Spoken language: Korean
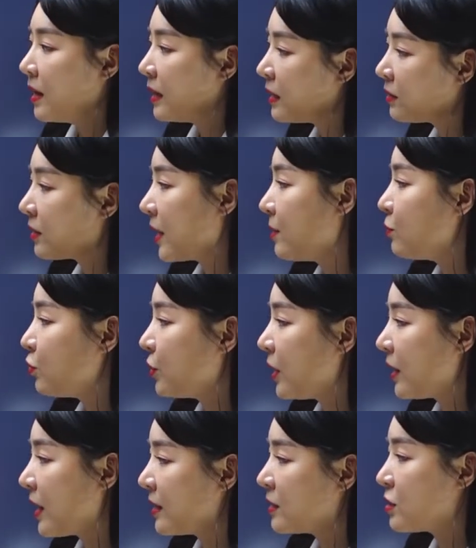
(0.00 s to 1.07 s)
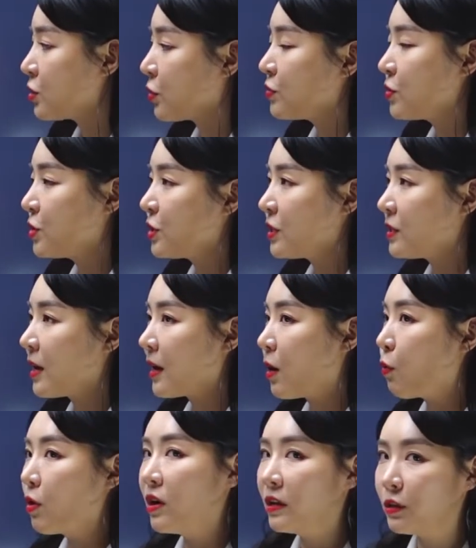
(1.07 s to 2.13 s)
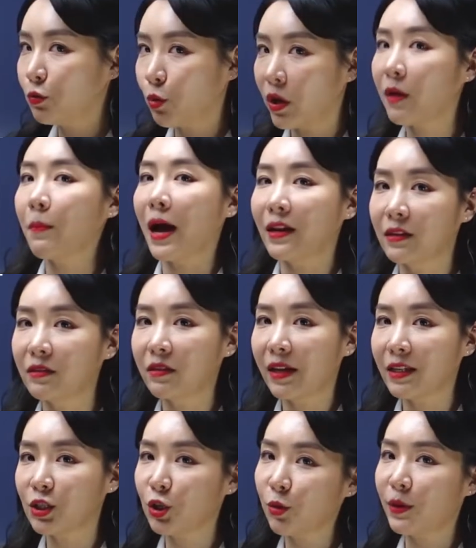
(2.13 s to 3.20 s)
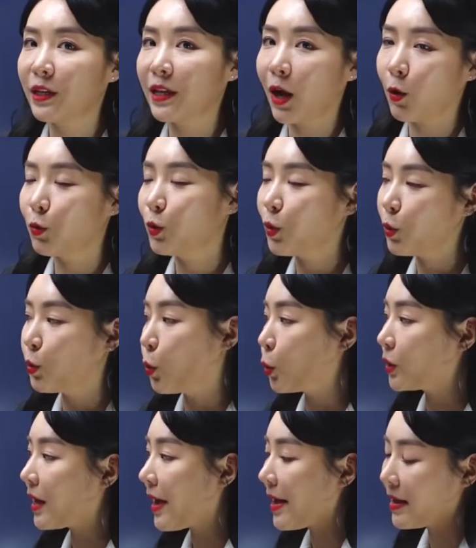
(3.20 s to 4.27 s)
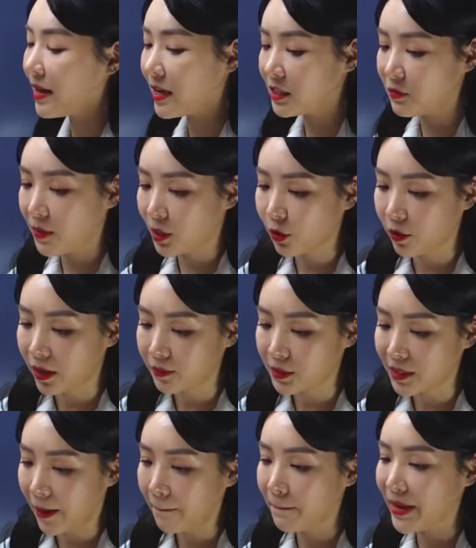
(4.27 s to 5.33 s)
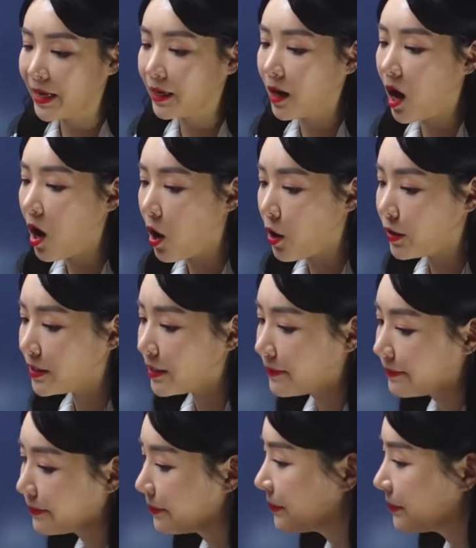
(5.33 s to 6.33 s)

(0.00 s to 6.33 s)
이 때문에라는 전치사가 원래는 되게 많은데 시험에 나오는 거 요거 딱 한 가지만 기억합시다. because.